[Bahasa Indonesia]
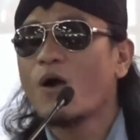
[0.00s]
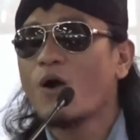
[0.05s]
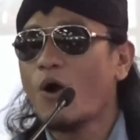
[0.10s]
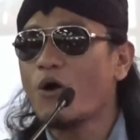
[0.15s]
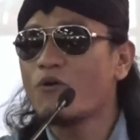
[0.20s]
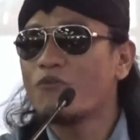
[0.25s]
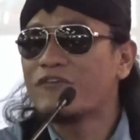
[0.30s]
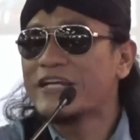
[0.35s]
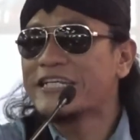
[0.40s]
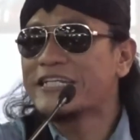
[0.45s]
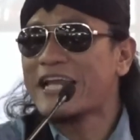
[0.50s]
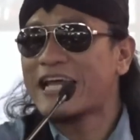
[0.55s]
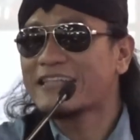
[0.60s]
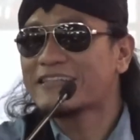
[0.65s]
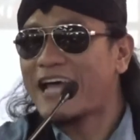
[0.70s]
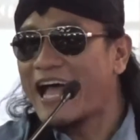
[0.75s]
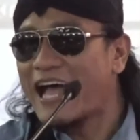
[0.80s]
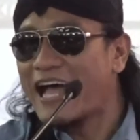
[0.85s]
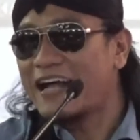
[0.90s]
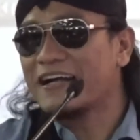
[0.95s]
covid
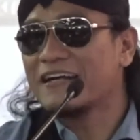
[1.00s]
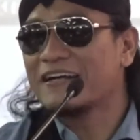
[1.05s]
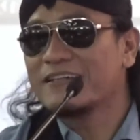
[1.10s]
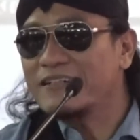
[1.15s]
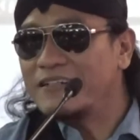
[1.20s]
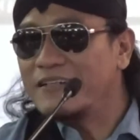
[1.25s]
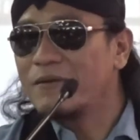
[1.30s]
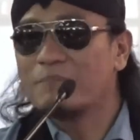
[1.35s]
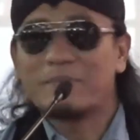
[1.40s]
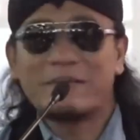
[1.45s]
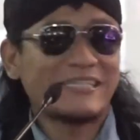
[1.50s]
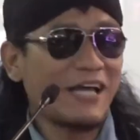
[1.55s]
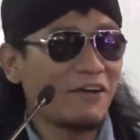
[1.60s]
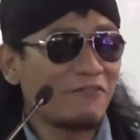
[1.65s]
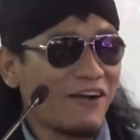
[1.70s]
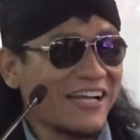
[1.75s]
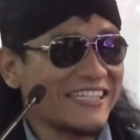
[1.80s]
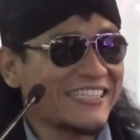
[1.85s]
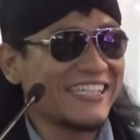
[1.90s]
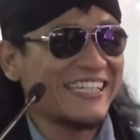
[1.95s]
datang
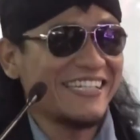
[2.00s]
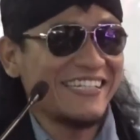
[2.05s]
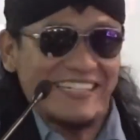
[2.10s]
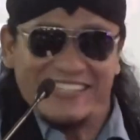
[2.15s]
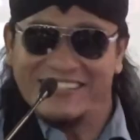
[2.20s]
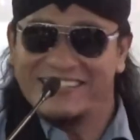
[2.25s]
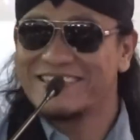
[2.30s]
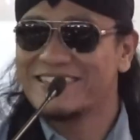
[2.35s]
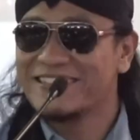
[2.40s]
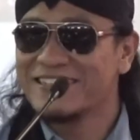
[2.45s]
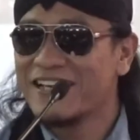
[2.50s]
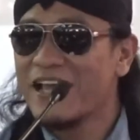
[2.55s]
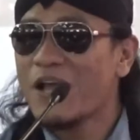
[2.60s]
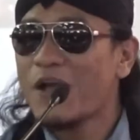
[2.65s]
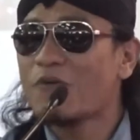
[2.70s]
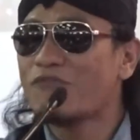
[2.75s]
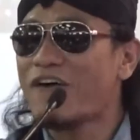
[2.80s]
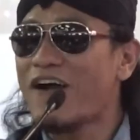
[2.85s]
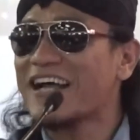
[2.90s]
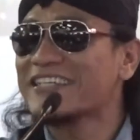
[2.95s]
minta vaksin
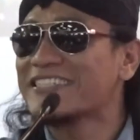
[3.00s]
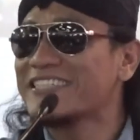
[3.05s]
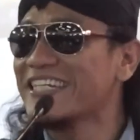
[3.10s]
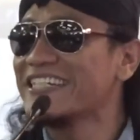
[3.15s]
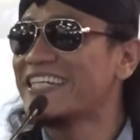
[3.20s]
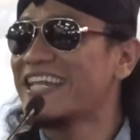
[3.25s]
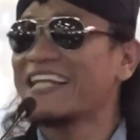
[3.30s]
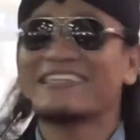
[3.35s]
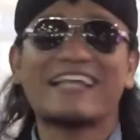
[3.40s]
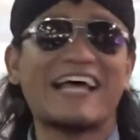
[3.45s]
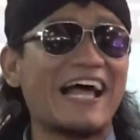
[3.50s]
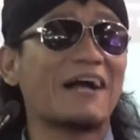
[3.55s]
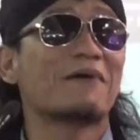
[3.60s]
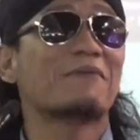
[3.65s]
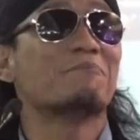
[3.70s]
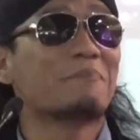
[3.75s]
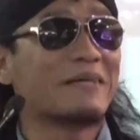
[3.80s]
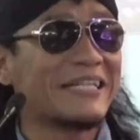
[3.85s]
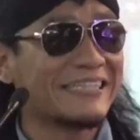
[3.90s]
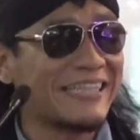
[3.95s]
vaksin datang
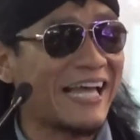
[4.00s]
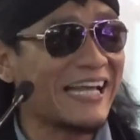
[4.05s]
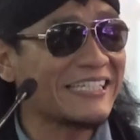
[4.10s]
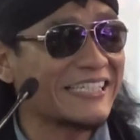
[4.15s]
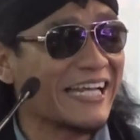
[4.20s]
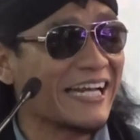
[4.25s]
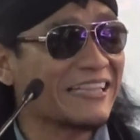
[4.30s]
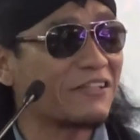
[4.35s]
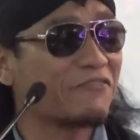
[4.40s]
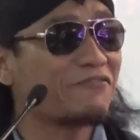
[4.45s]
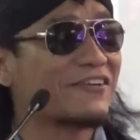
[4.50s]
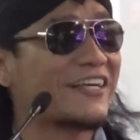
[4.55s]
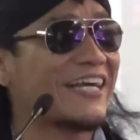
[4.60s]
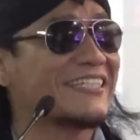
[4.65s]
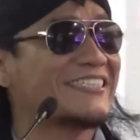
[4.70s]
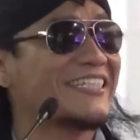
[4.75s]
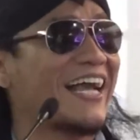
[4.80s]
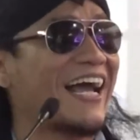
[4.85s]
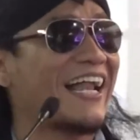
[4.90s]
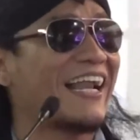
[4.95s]
minta
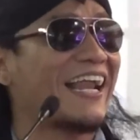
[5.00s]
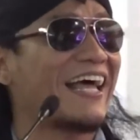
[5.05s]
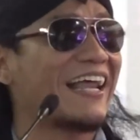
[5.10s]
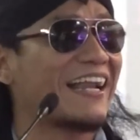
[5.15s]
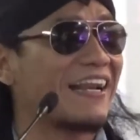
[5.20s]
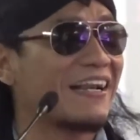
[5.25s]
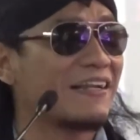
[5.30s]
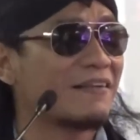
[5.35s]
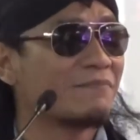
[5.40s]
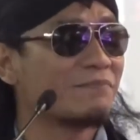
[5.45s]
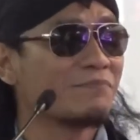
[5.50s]
sertifikasi halal